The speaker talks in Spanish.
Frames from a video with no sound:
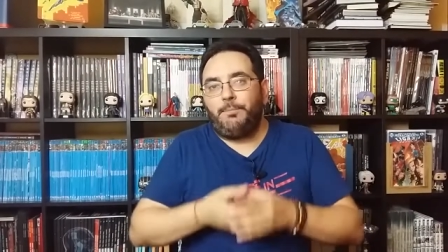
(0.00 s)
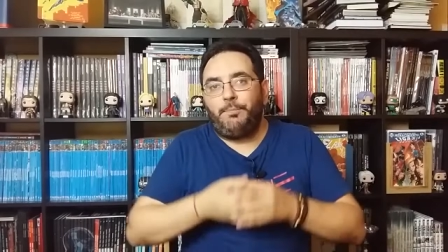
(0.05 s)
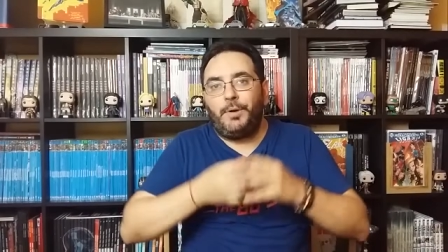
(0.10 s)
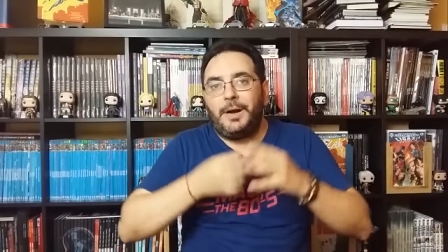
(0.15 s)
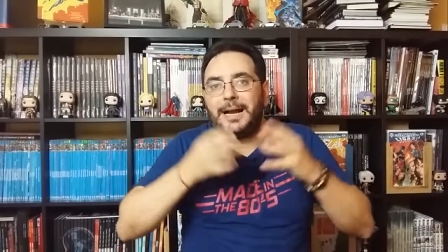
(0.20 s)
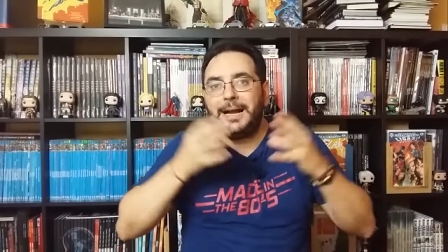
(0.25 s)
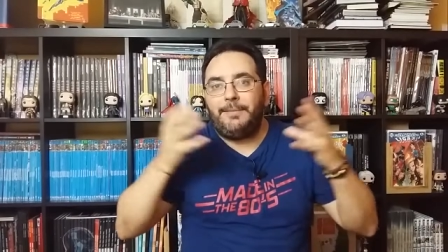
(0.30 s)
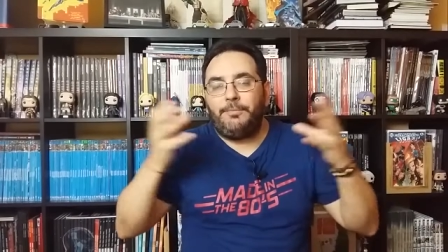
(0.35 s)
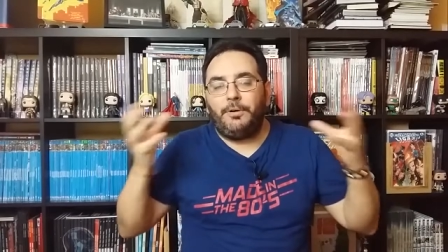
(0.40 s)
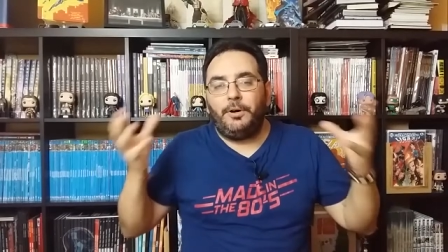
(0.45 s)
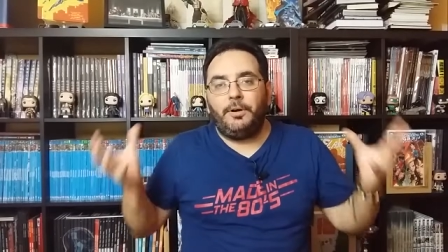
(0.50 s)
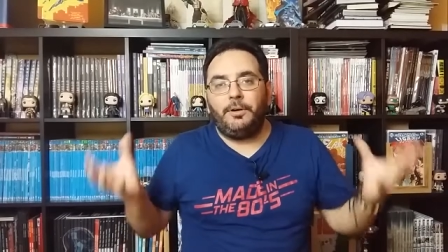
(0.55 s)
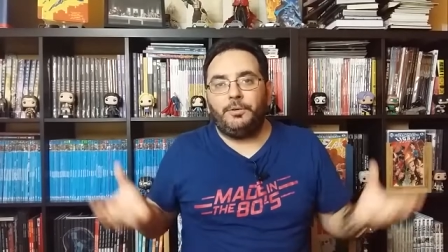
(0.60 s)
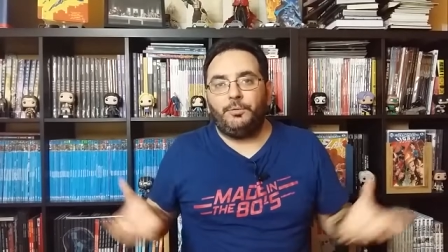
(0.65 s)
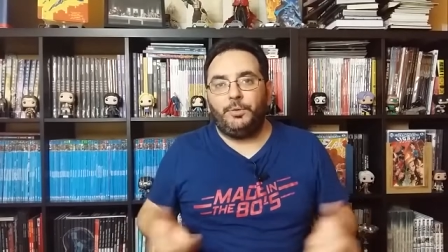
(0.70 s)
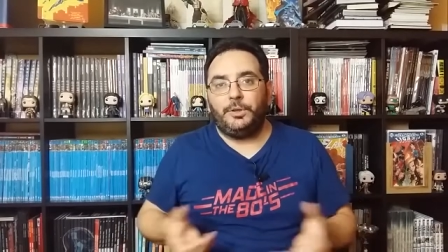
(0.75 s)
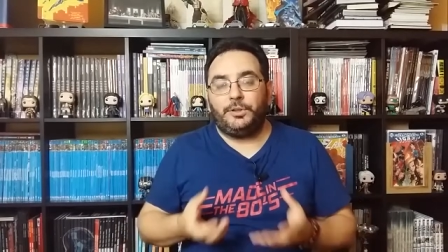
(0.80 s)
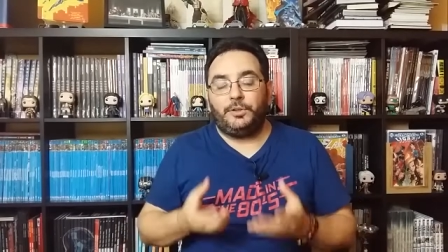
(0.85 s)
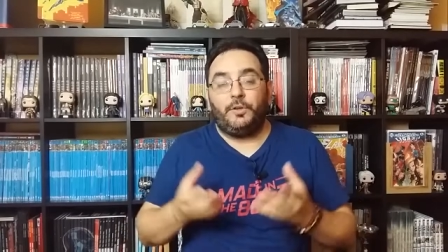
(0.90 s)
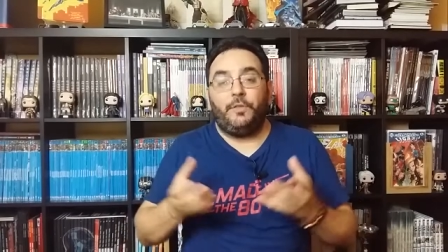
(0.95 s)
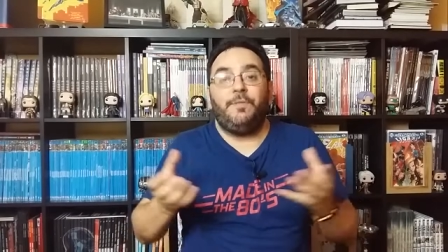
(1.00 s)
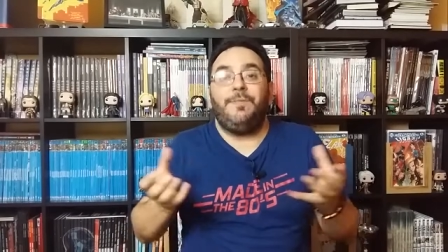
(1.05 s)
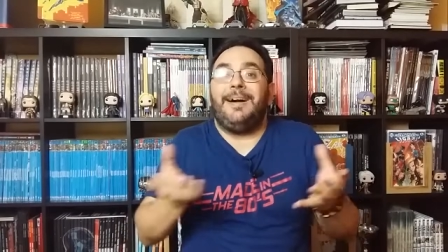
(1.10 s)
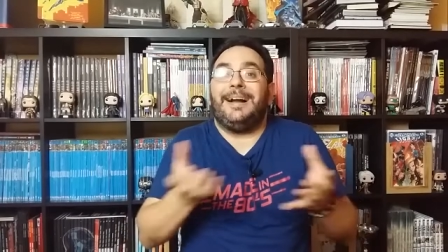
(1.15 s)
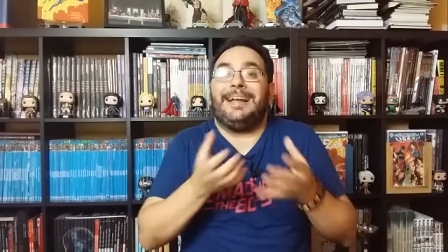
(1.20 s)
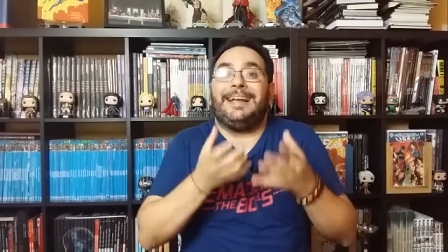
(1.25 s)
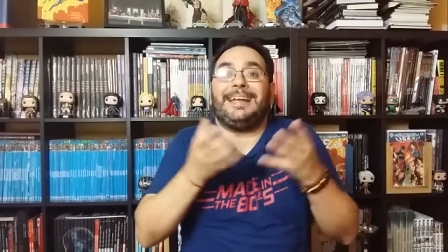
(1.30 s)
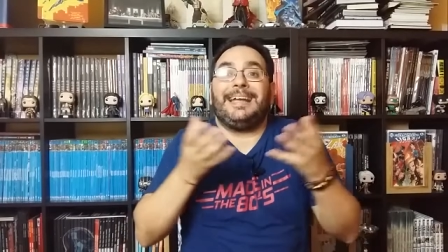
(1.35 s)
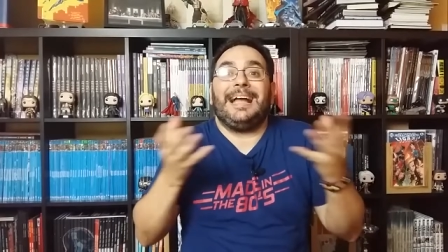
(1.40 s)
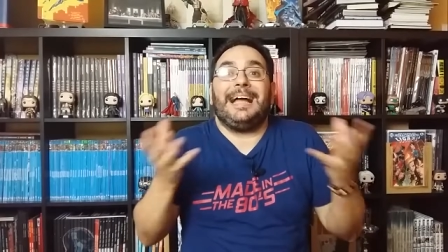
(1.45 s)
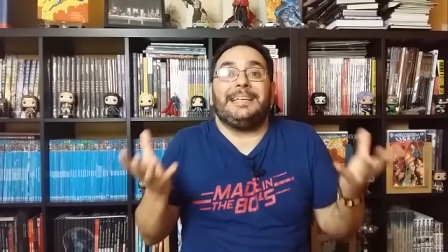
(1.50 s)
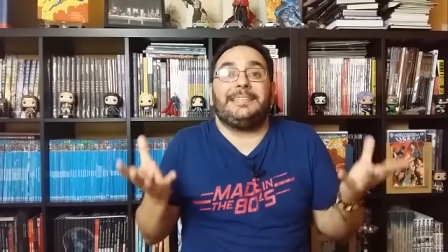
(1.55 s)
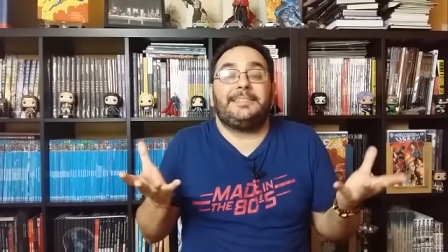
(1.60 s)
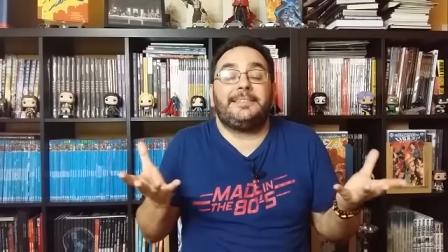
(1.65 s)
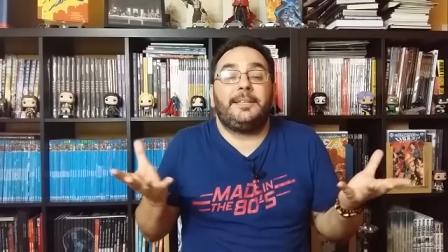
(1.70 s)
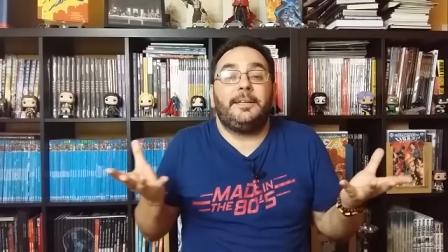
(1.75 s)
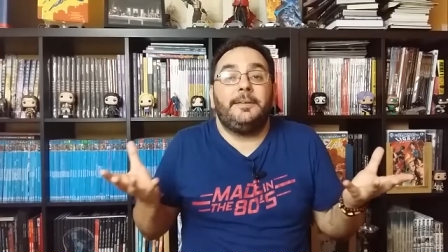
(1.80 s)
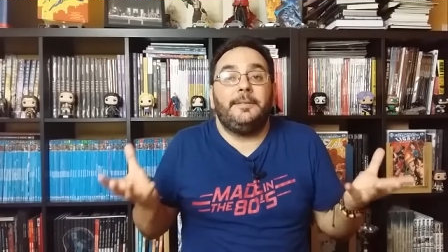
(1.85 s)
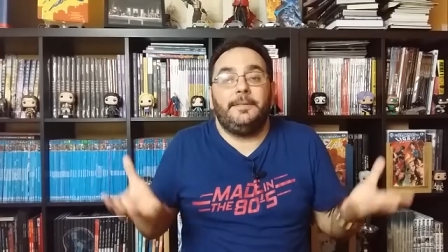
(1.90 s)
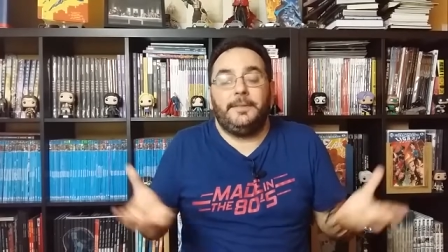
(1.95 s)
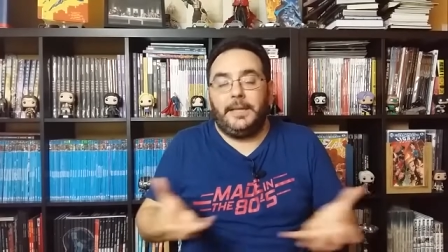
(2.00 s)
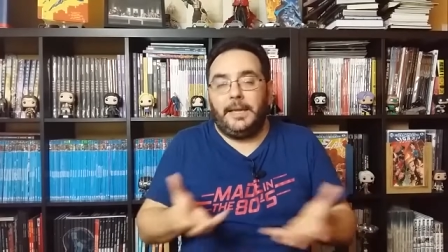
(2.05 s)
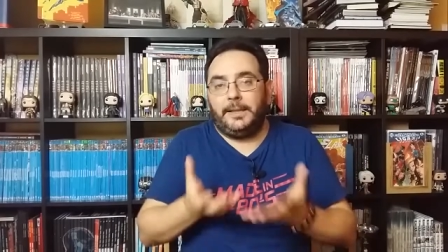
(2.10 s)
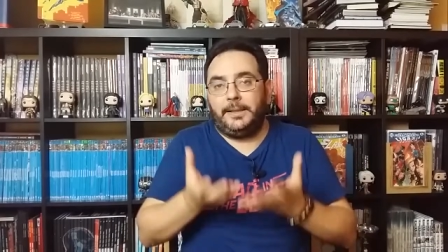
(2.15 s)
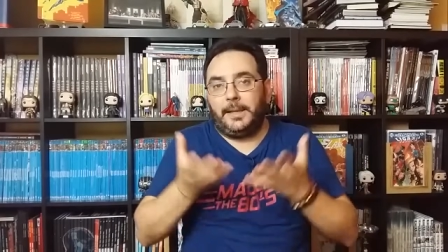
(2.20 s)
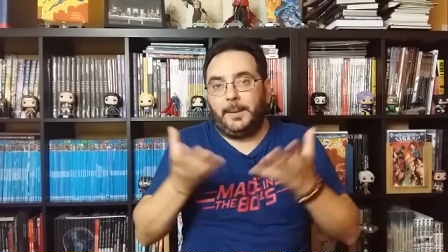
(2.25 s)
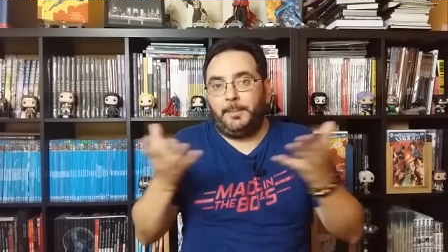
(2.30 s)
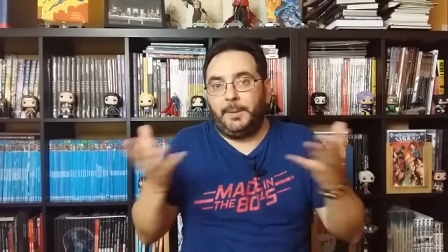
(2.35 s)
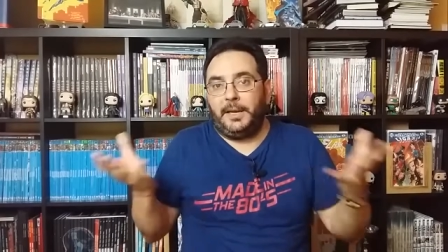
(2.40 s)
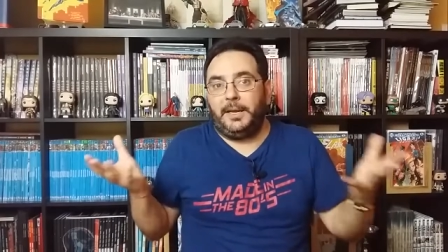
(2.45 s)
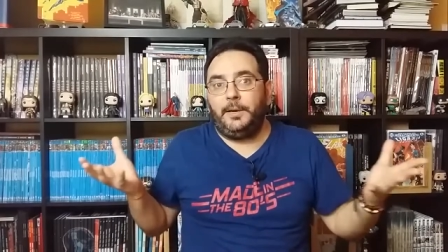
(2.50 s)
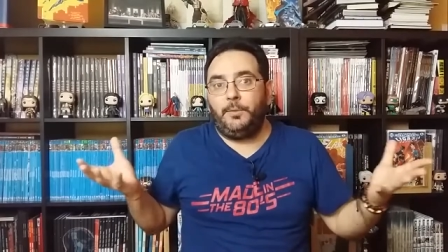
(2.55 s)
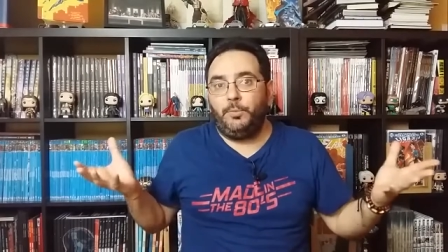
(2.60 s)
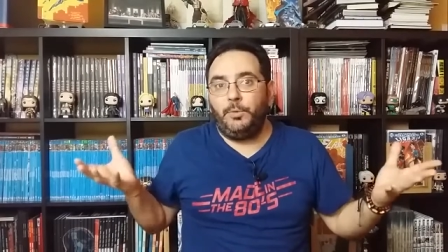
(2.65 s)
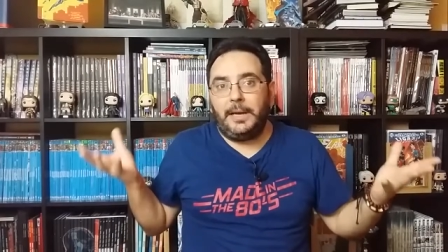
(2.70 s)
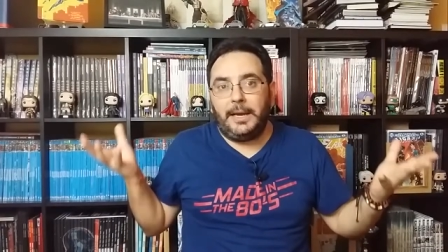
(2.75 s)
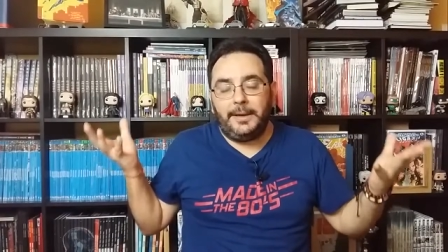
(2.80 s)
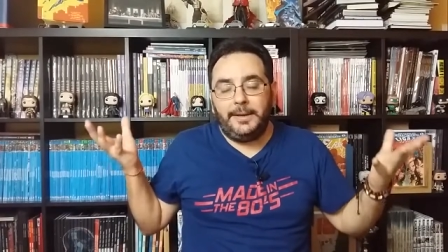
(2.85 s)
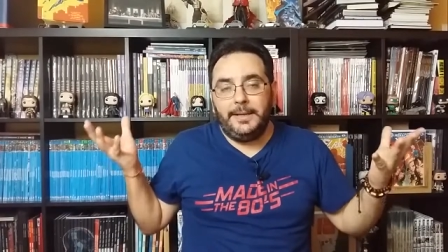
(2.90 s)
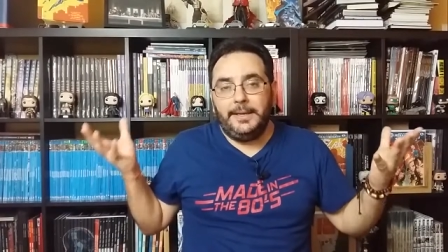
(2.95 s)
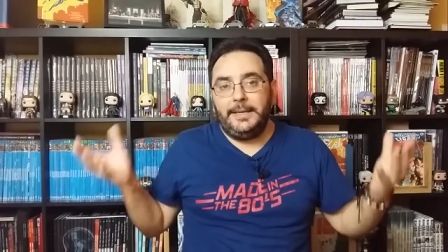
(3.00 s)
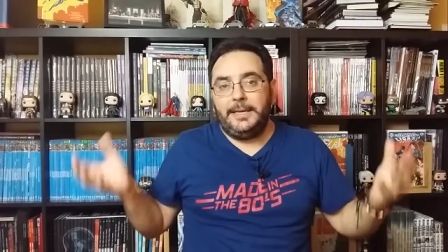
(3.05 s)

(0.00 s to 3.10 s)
pagamos nuestro fancast de esta película